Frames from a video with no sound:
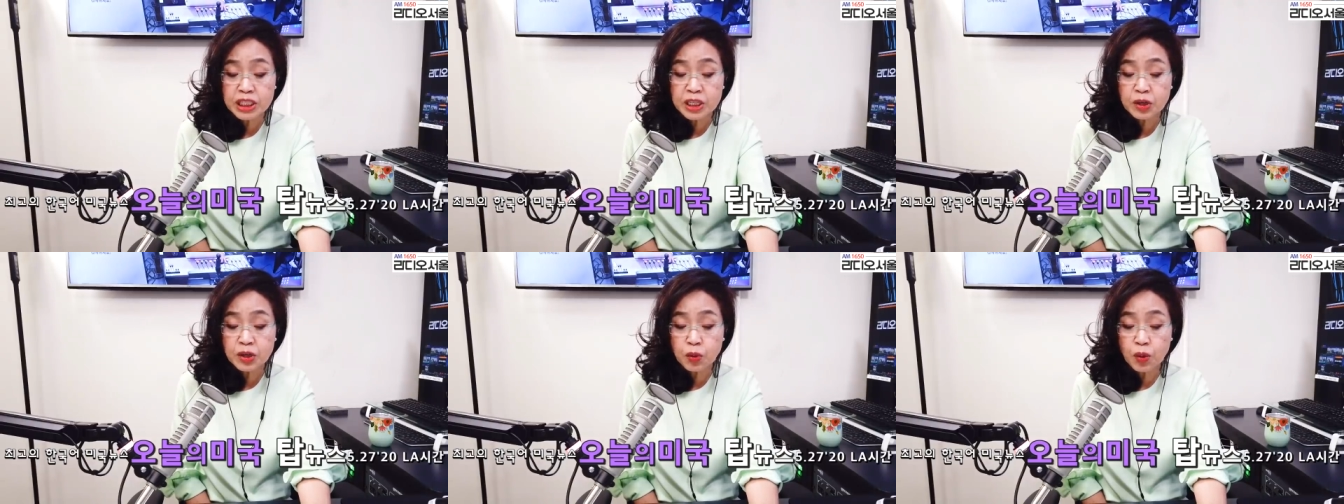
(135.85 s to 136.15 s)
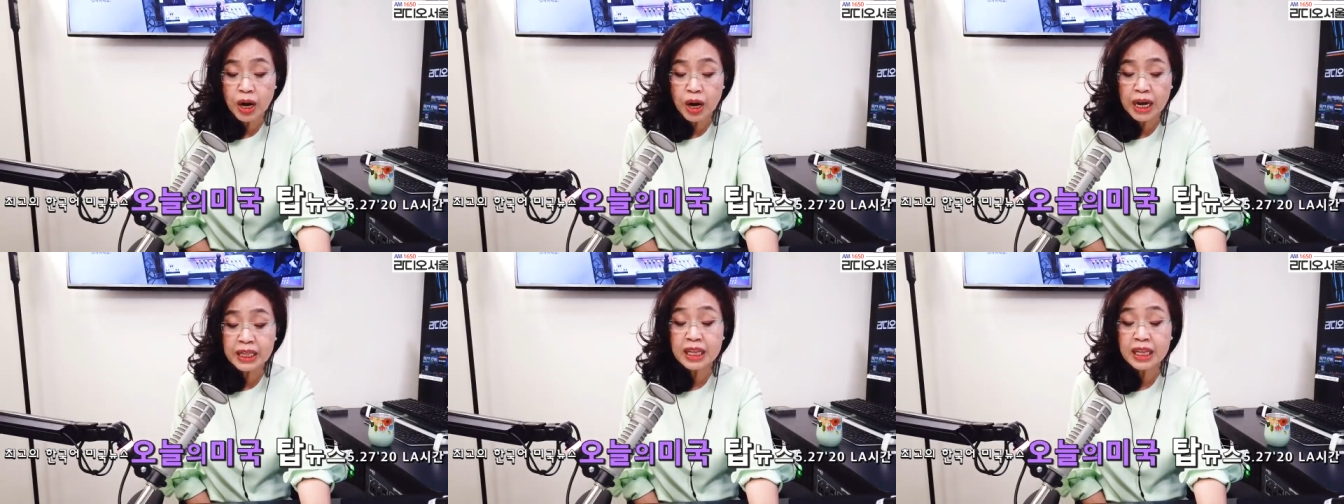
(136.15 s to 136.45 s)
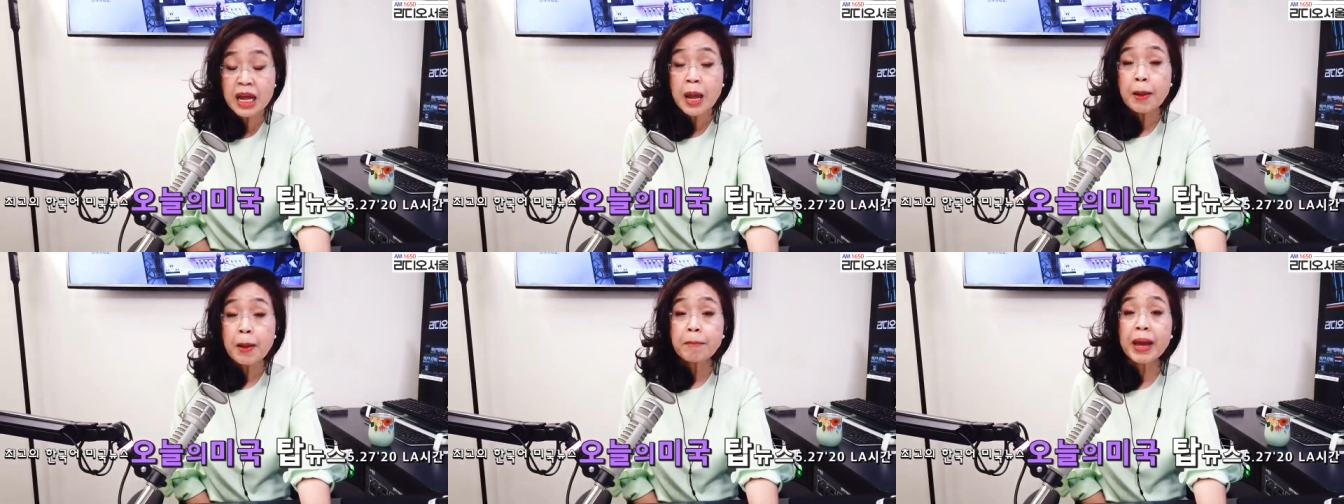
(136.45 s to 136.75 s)

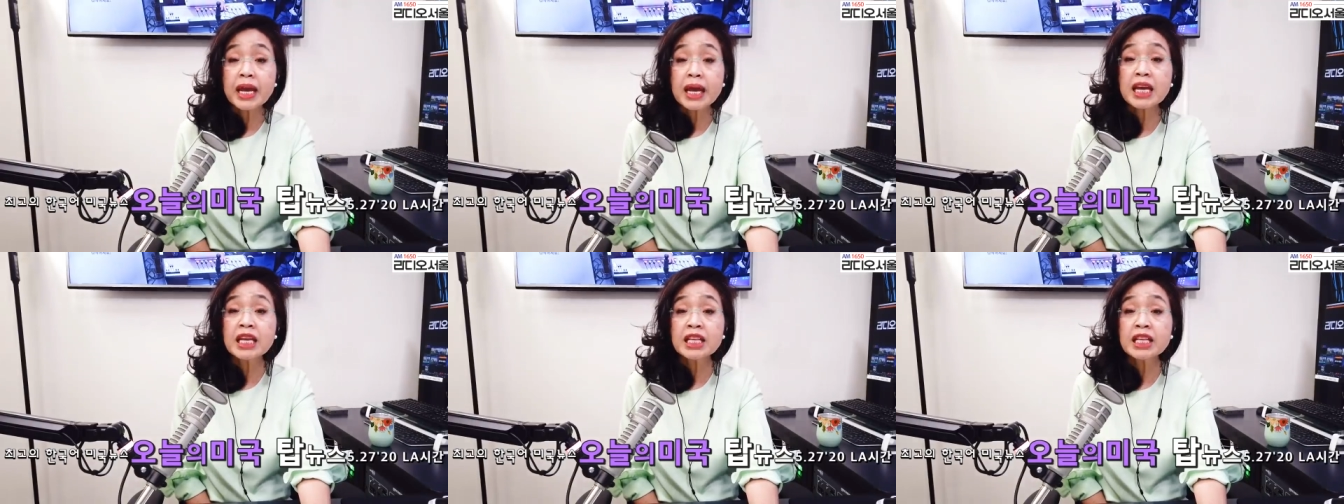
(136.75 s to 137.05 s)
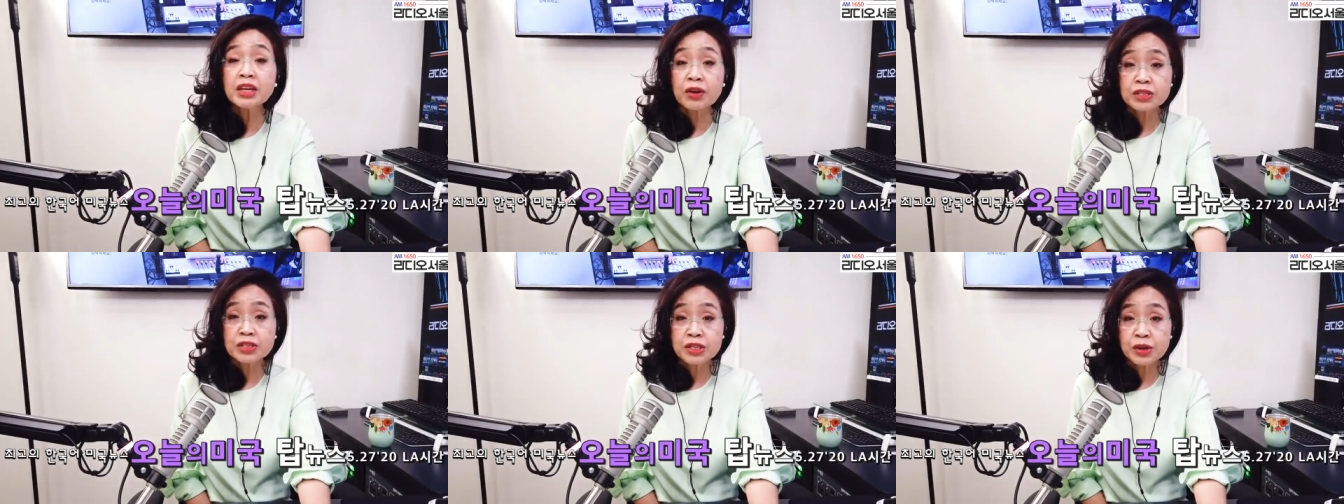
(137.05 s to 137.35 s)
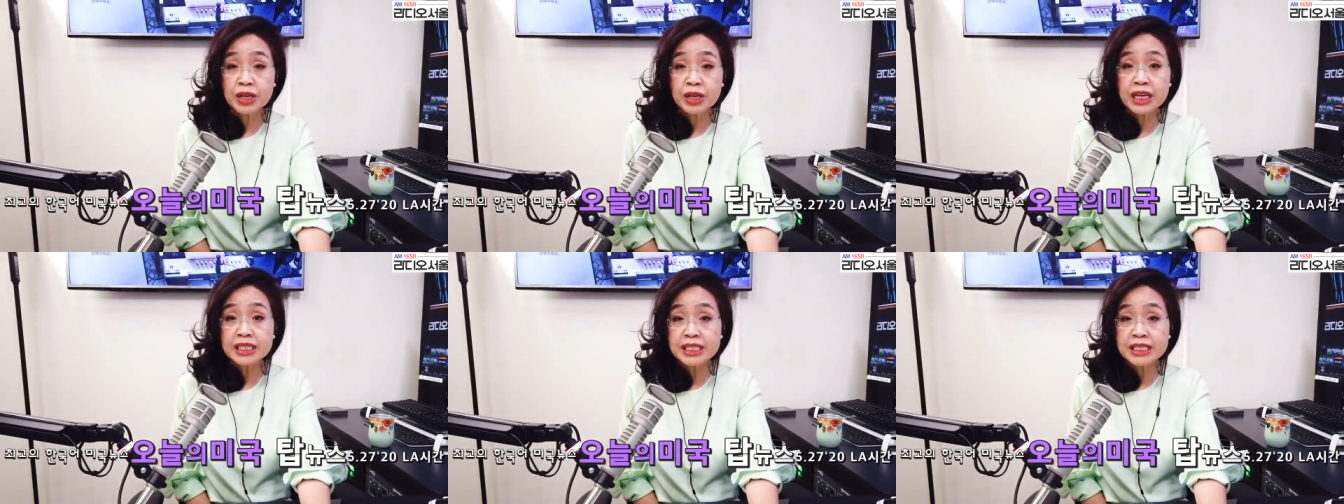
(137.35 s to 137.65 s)
신고한 백인
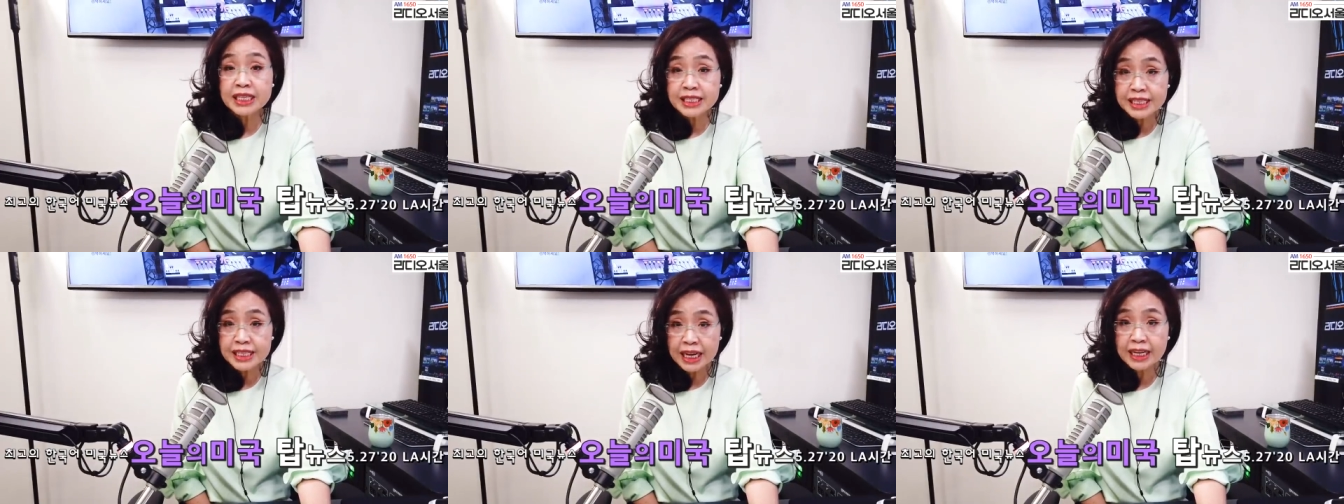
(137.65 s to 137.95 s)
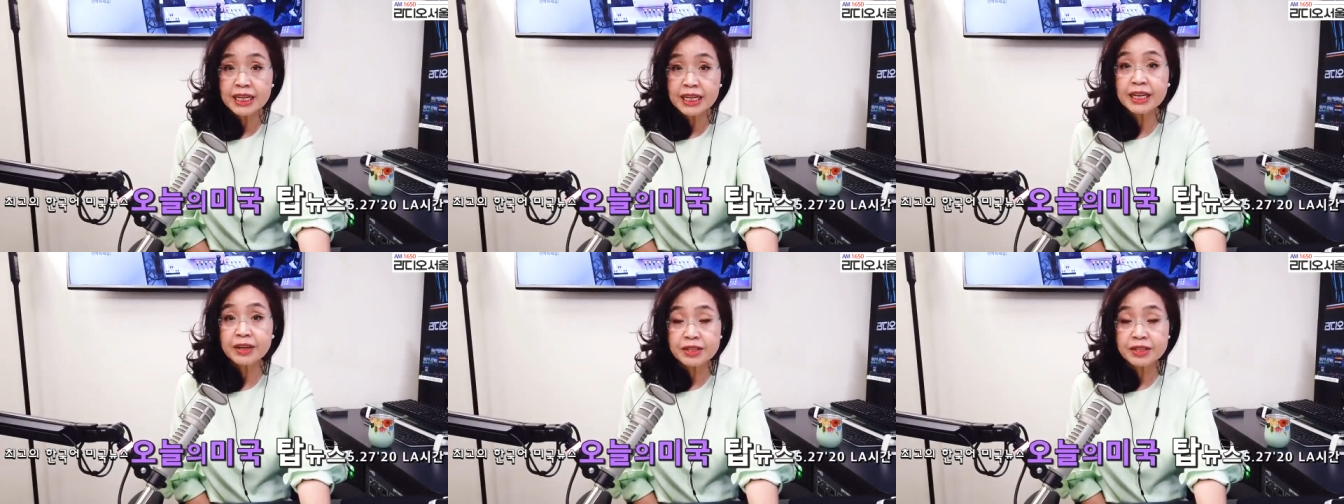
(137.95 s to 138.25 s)
여성이 직장을